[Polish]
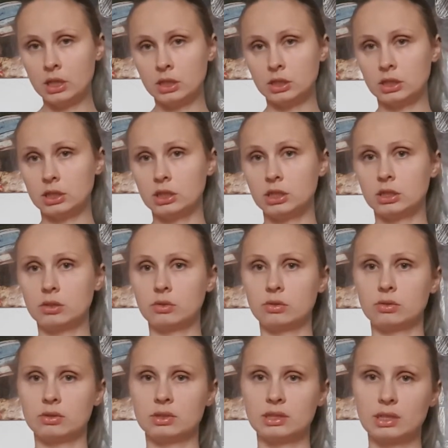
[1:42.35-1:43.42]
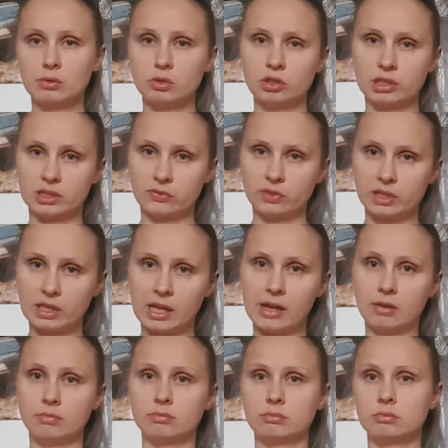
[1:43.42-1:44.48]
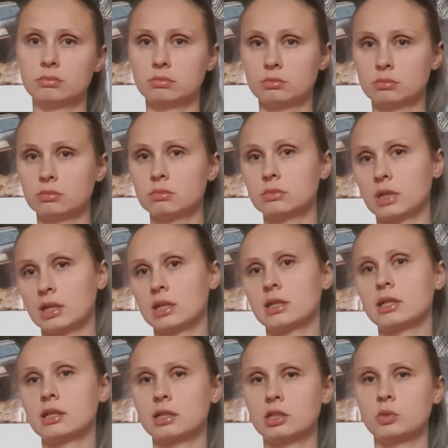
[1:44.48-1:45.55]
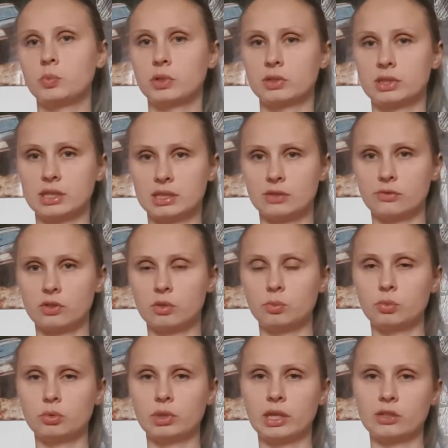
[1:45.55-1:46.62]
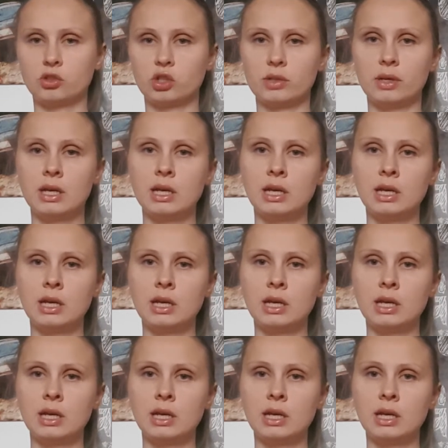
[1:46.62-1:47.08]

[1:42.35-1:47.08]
Dzieje się to cały czas w tle, tak jak jakieś procesy w komputerze.